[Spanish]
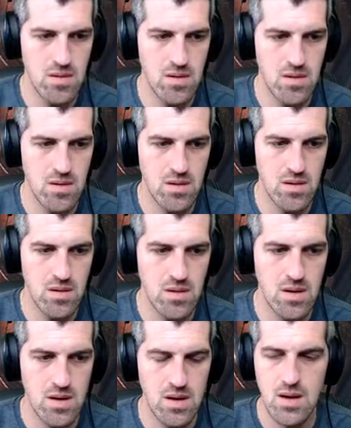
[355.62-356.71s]
Creo que está
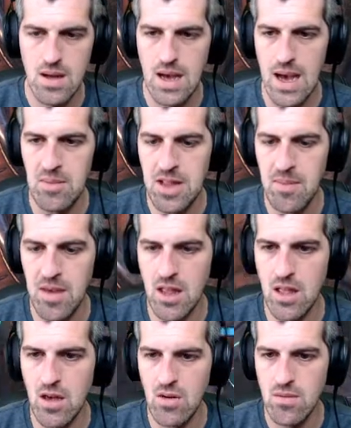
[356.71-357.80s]
muerto. A mí también,
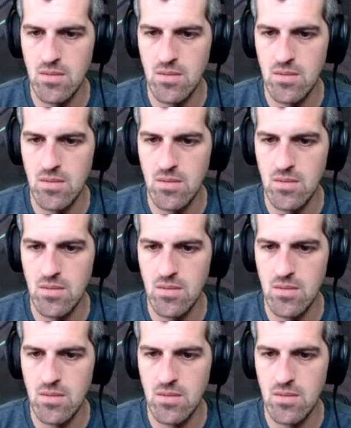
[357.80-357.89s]
tío.